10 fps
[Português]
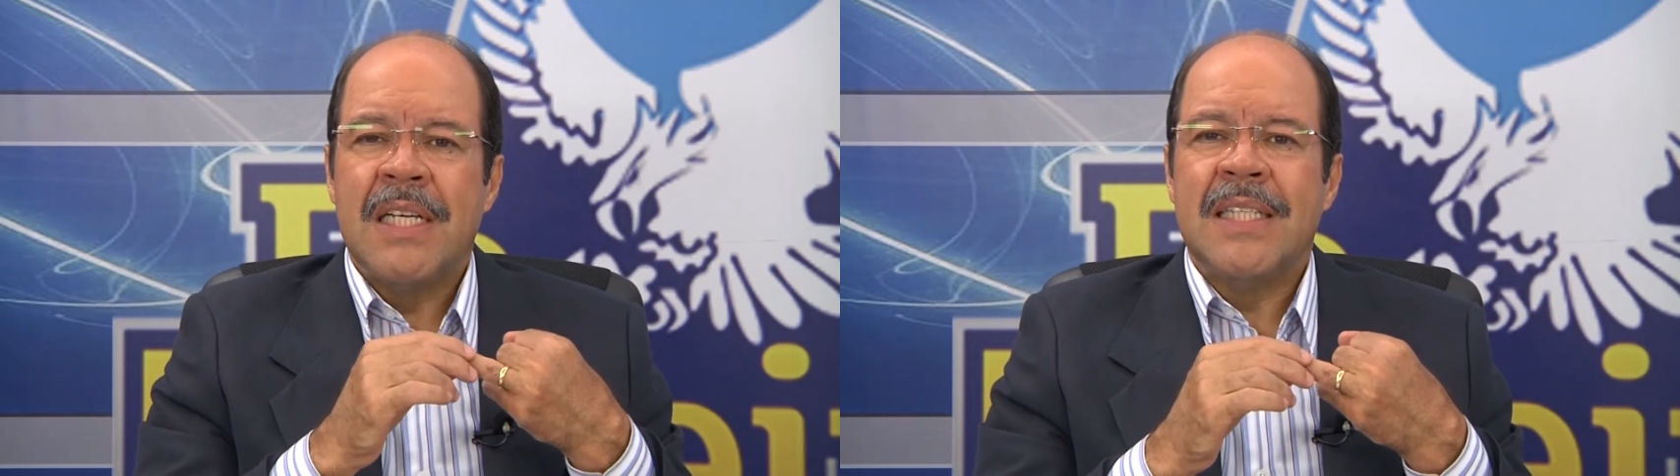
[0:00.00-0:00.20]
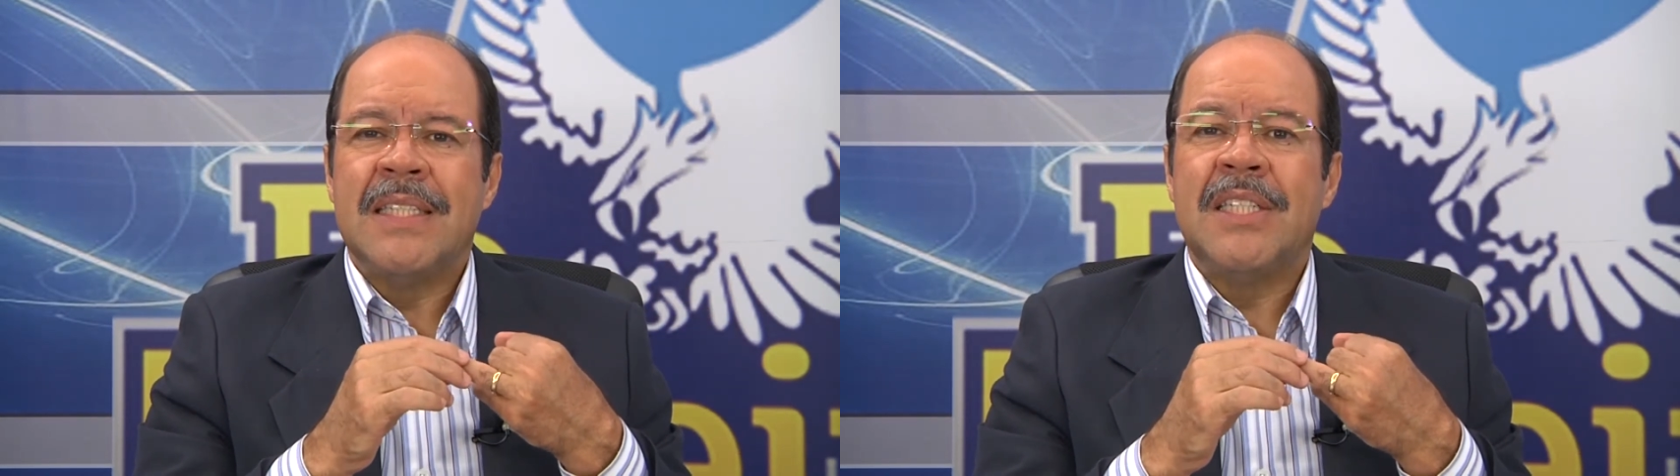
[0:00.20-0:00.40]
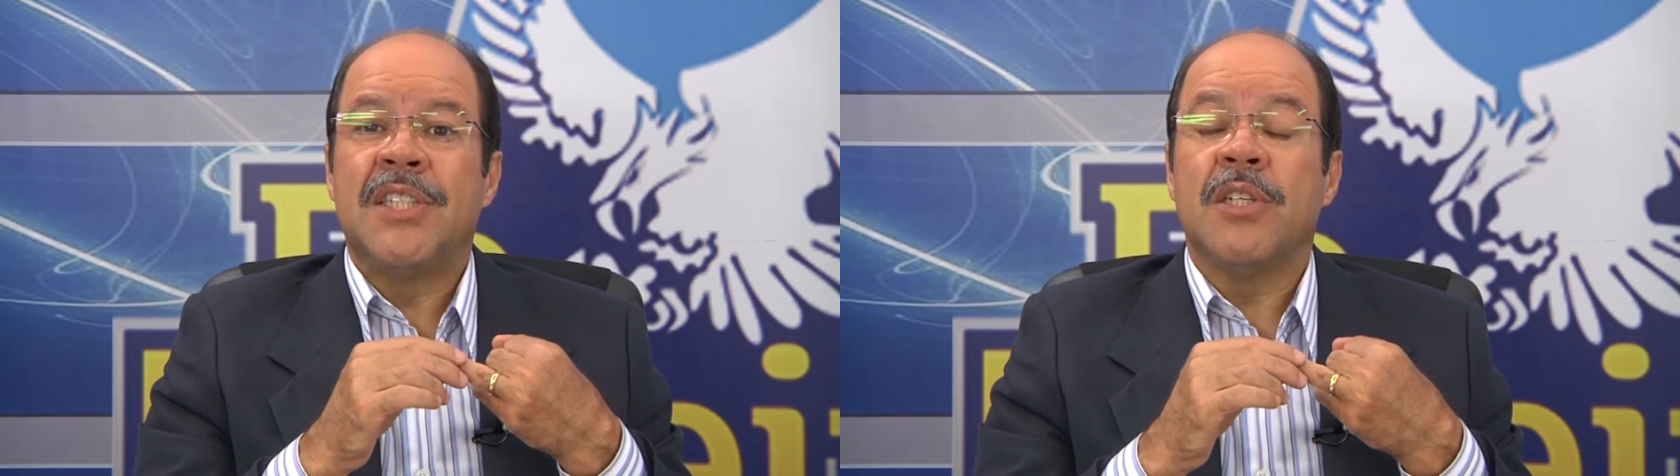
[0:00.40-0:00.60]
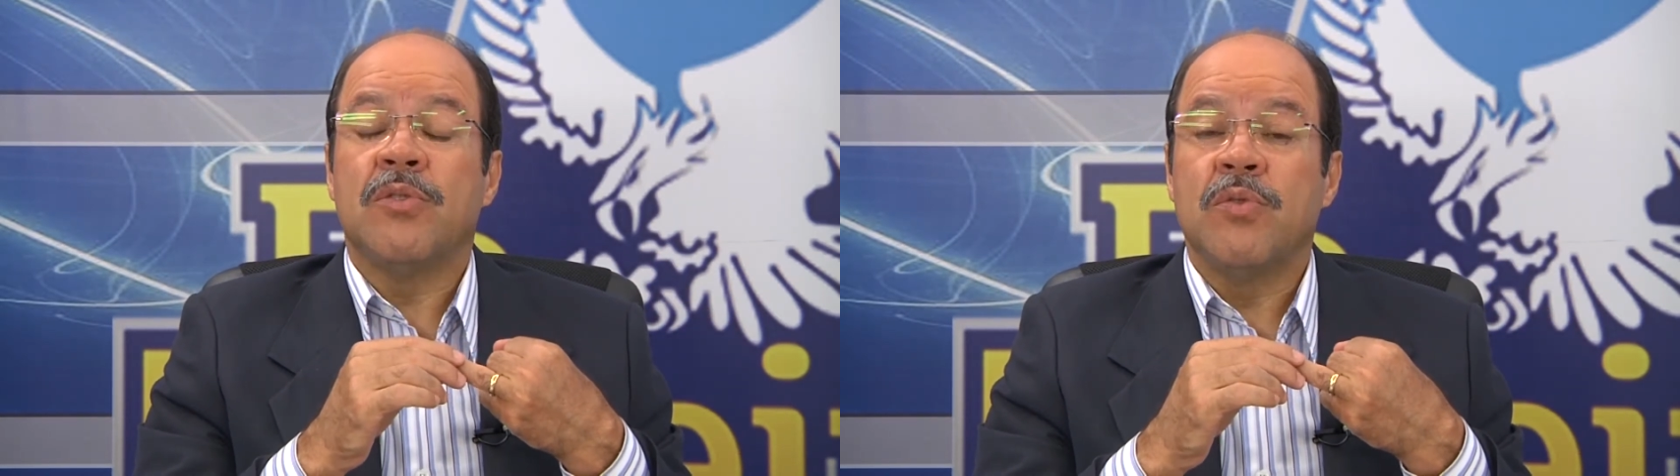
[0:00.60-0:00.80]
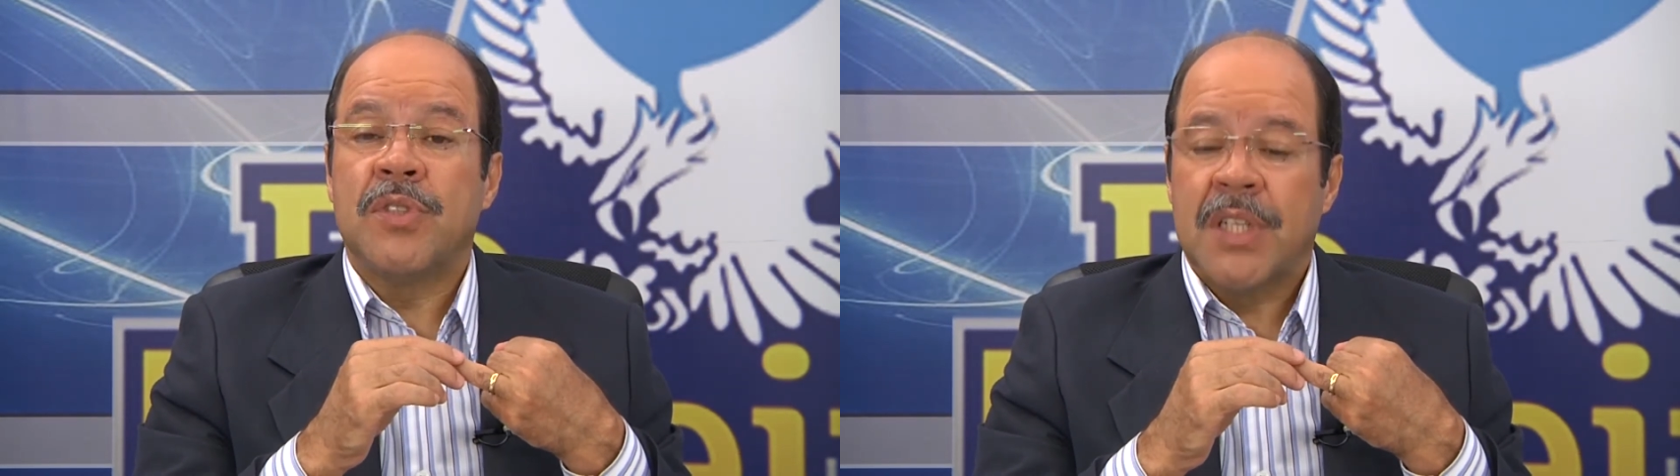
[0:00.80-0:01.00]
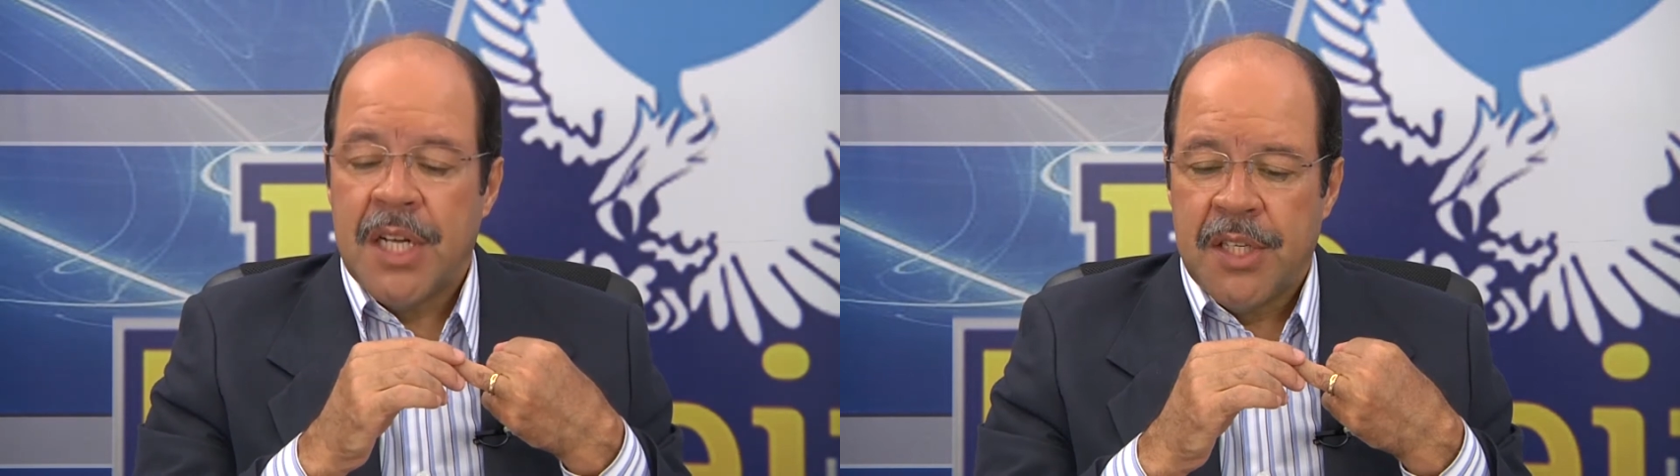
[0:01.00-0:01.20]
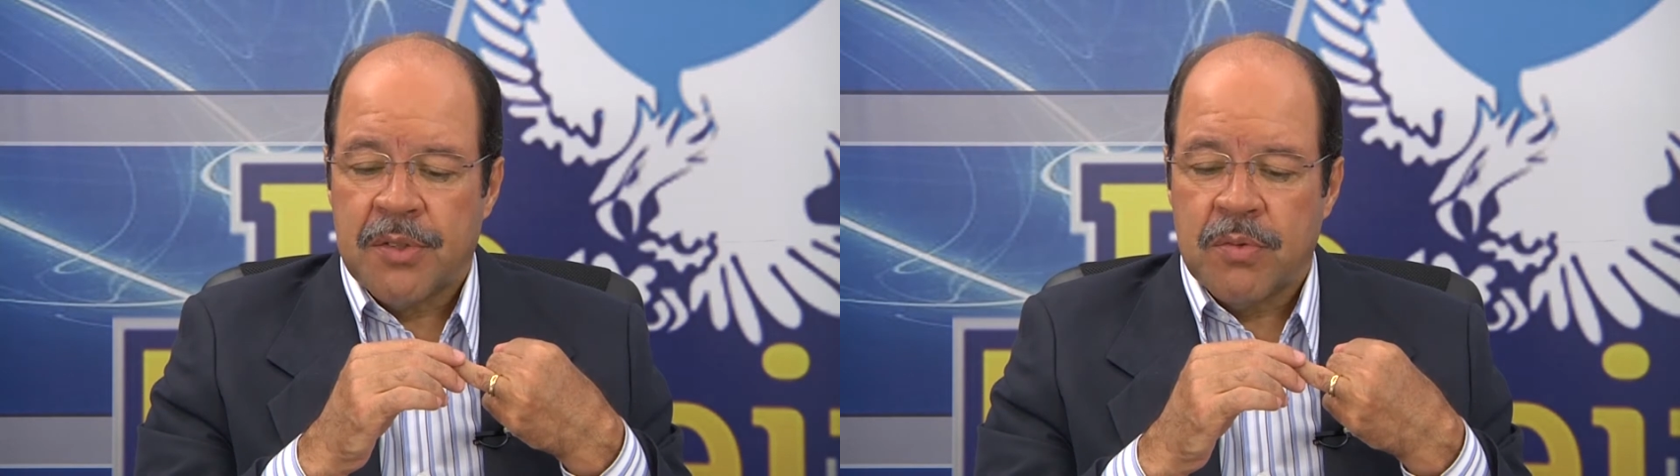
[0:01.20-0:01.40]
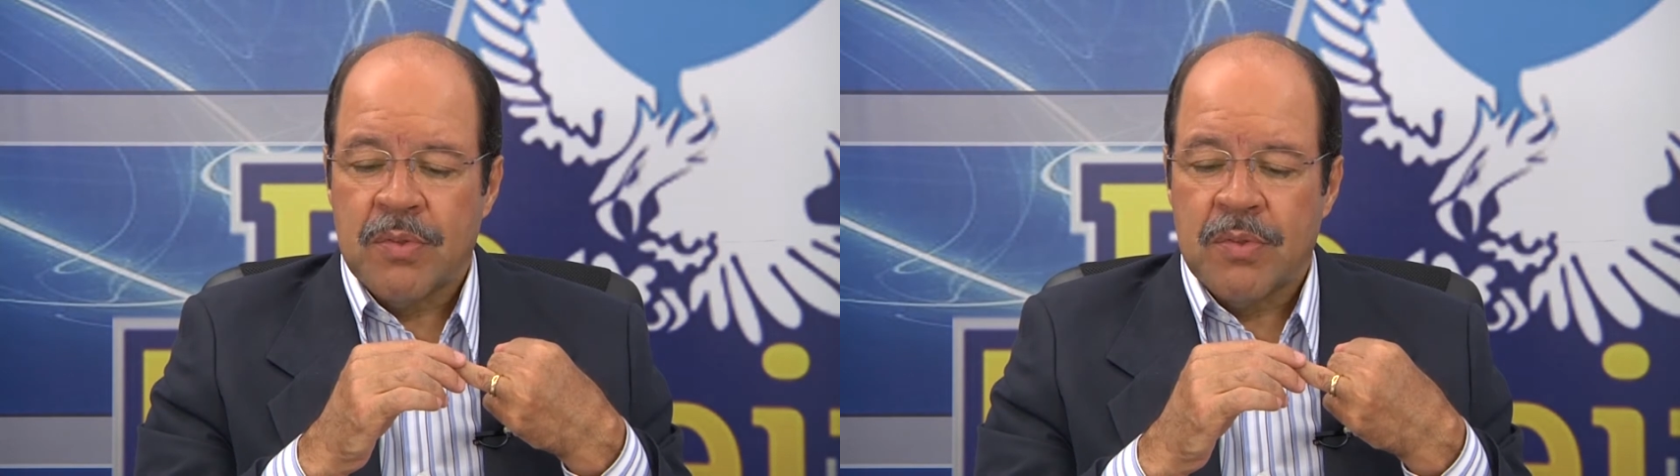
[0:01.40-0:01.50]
de Jesus Cristo.